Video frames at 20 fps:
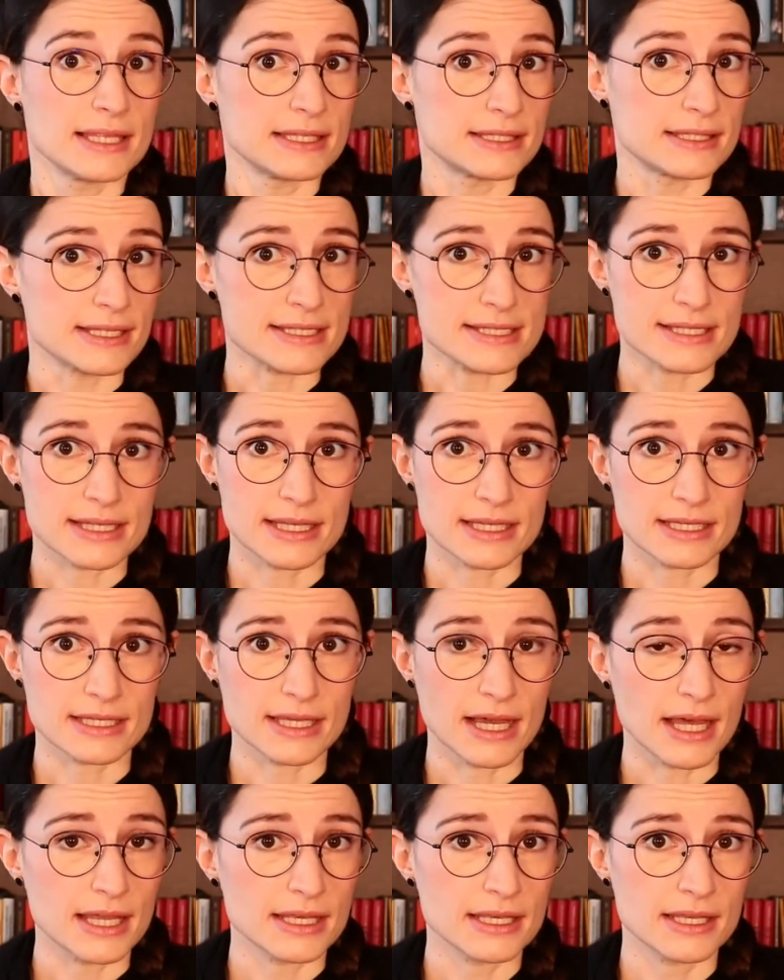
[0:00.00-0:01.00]
Das
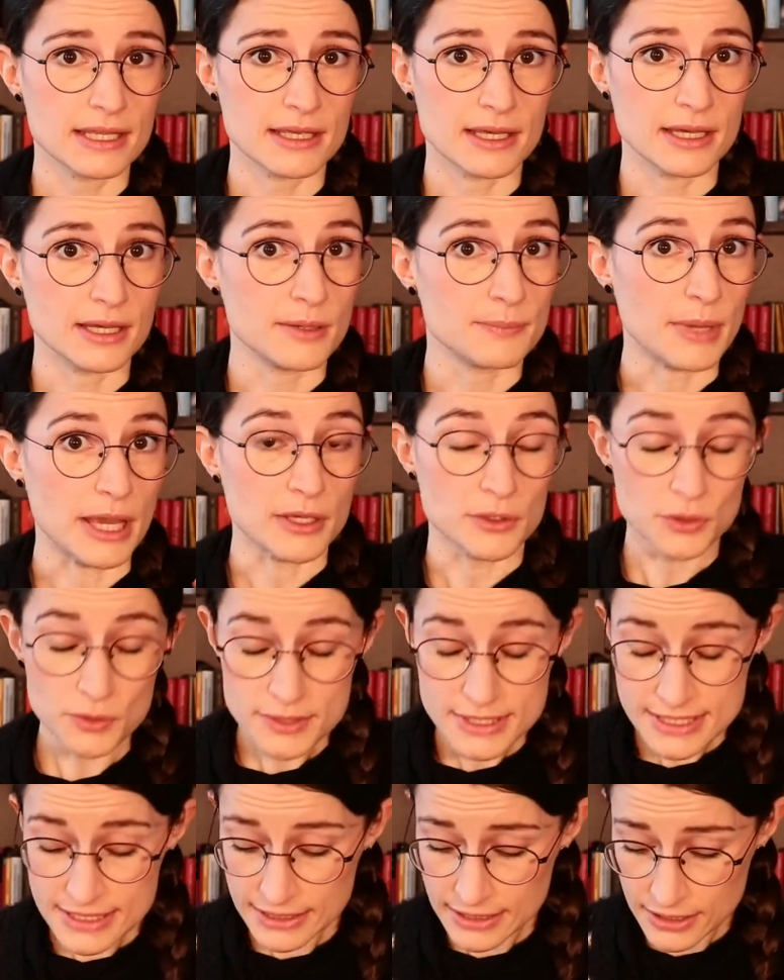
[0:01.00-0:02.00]
kann äh, bei
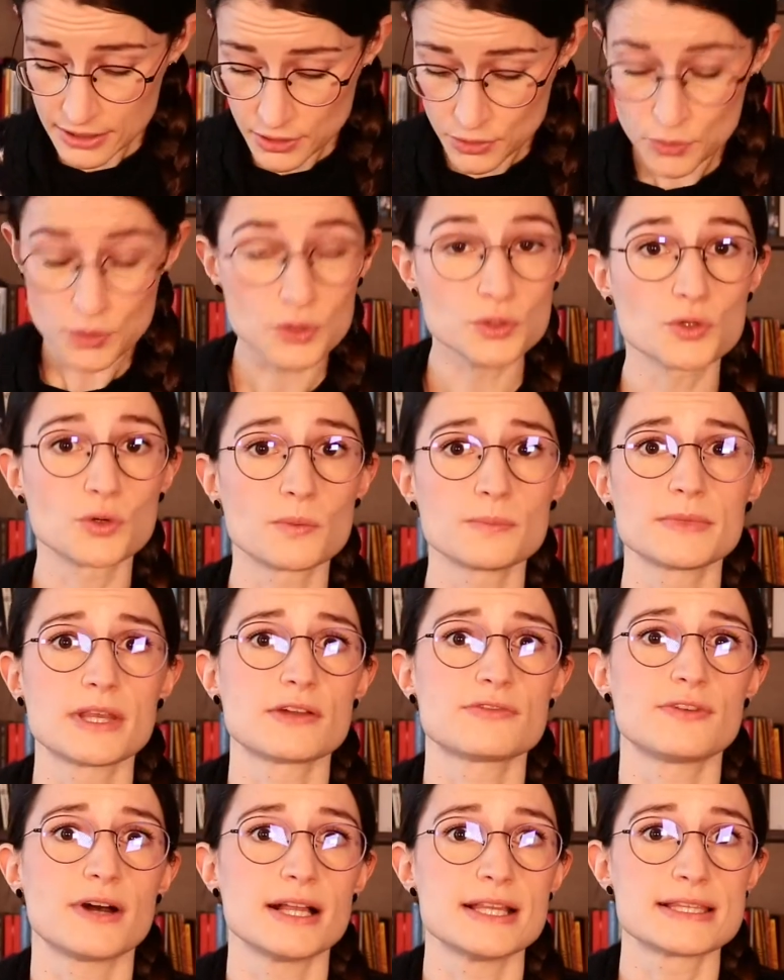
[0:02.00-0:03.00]
günstigen Kondomen der
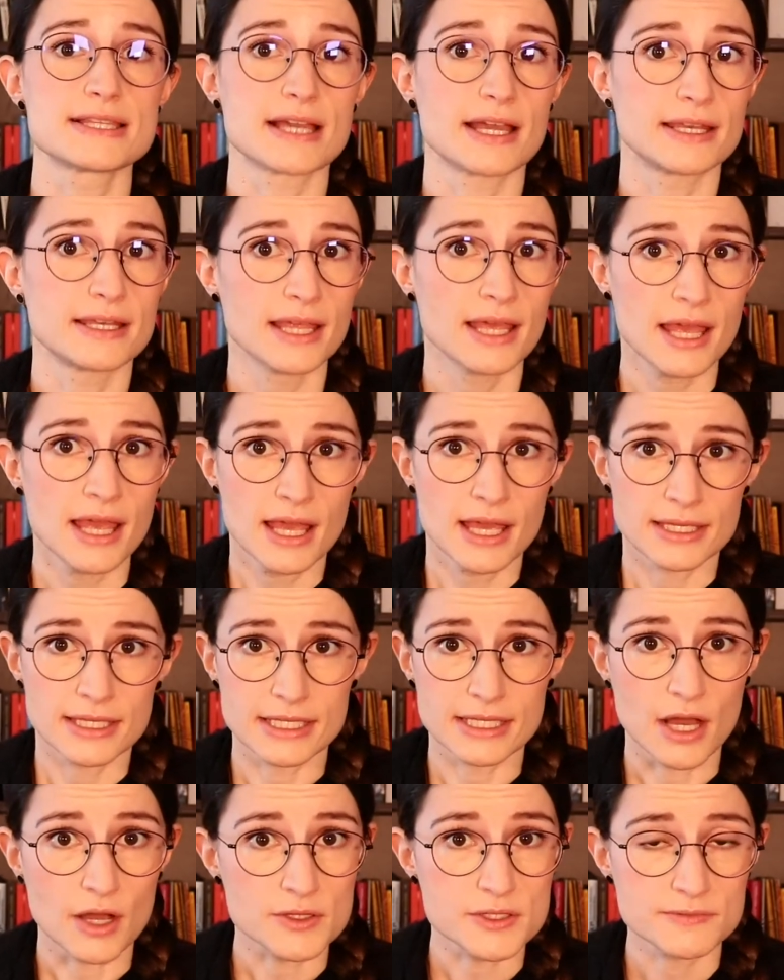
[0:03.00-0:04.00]
Fall sein,
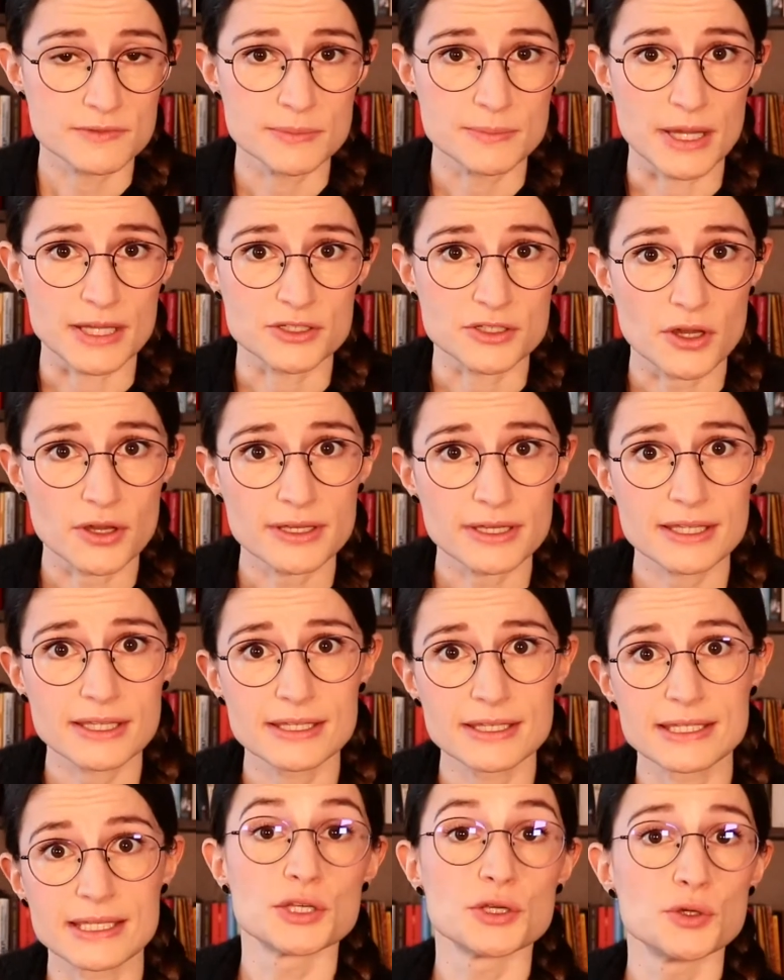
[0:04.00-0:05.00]
genauso wie bei
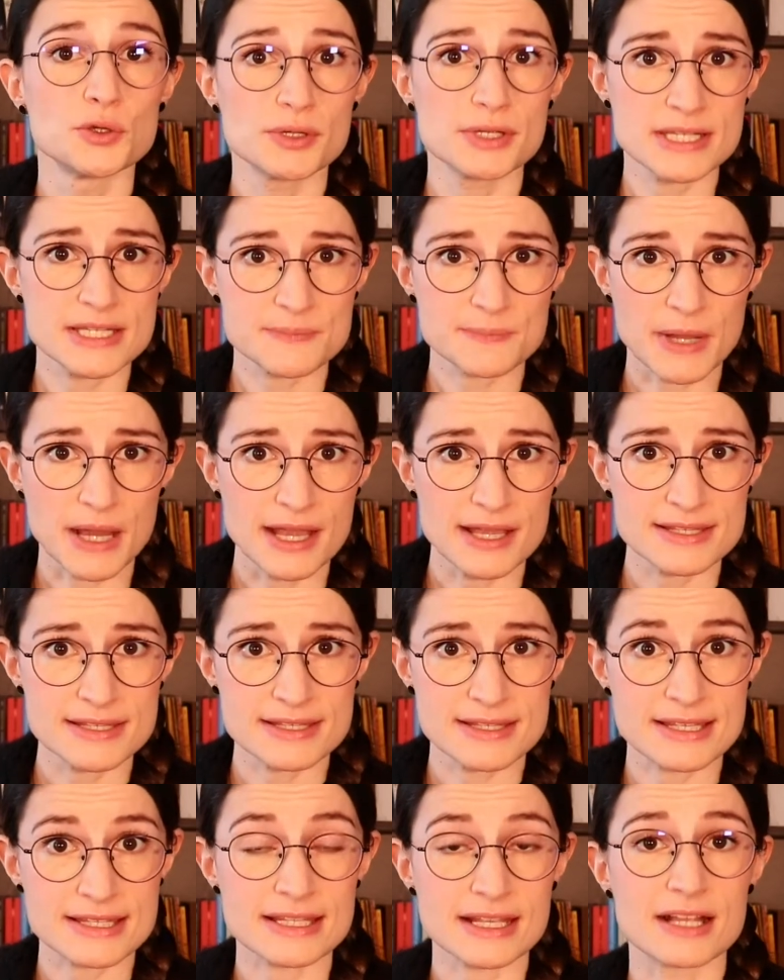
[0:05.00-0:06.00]
teuren. Die Höhe des
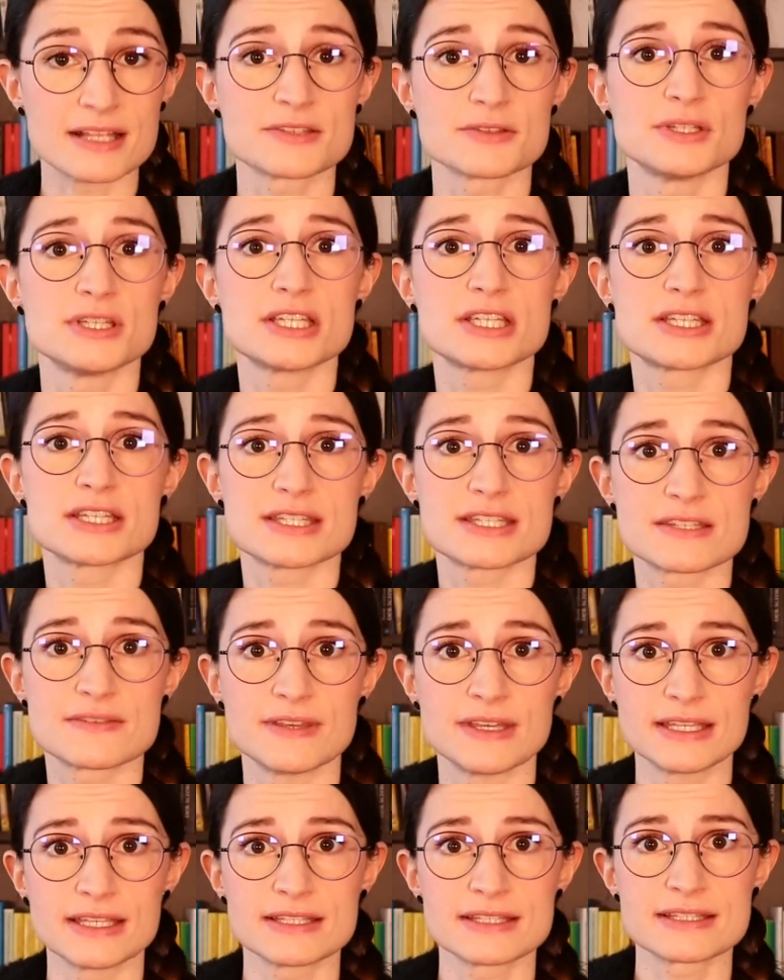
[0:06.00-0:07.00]
Preises ist also nicht
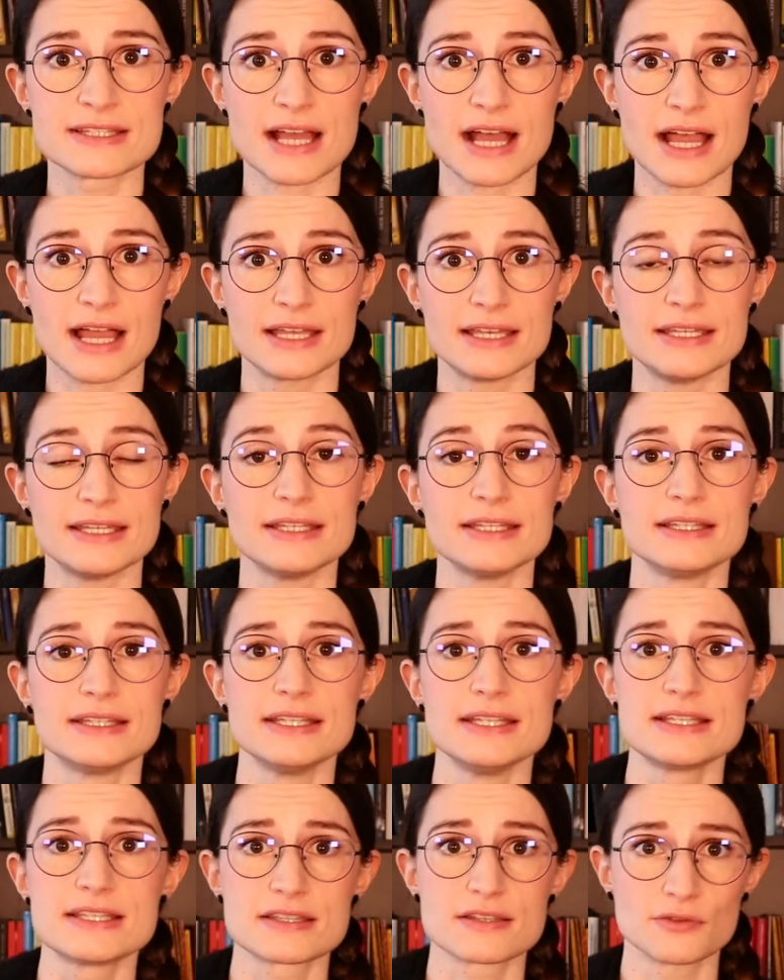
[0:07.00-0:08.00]
zwingend ein
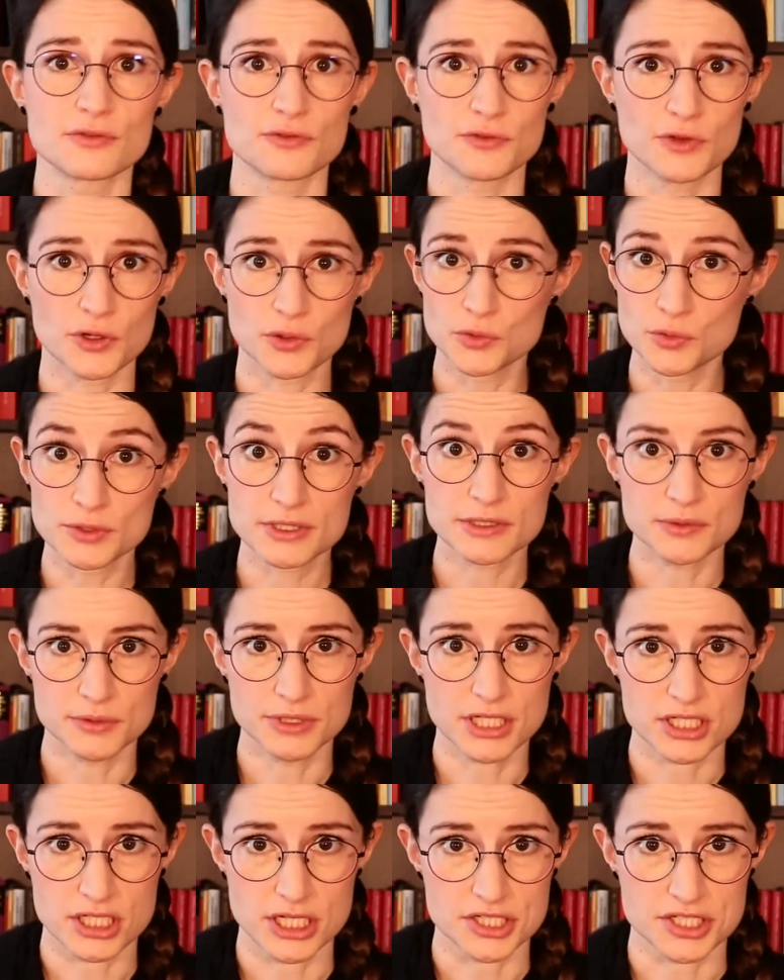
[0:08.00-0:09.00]
Indiz für gute
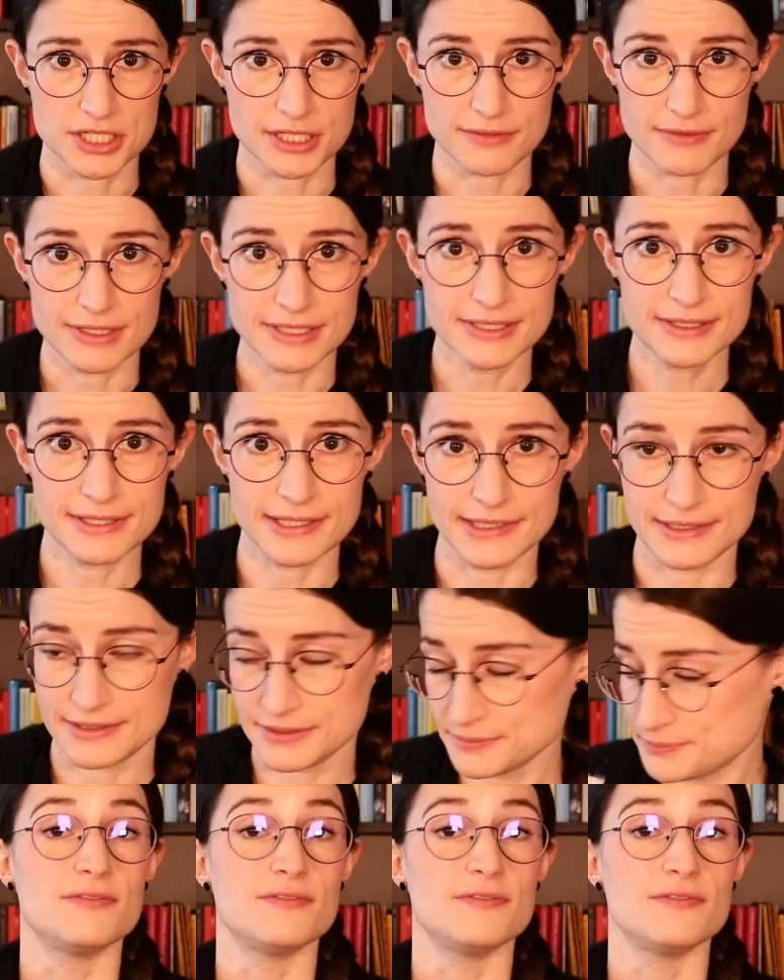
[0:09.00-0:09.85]
oder schlechte Qualität.